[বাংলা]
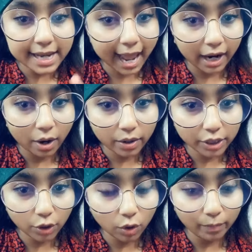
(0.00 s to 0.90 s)
এক ঘন্টা
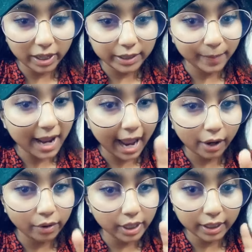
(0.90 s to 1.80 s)
যখন বাজবে এক
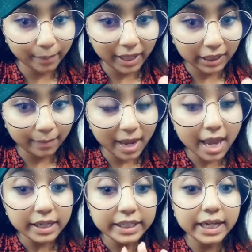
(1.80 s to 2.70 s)
ঘন্টা একটা বেল দিবে
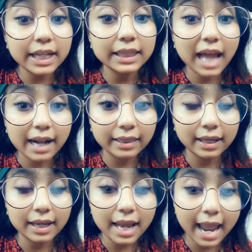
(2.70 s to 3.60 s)
ঠিক তার
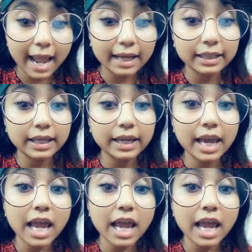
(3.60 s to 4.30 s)
থেকে এক থেকে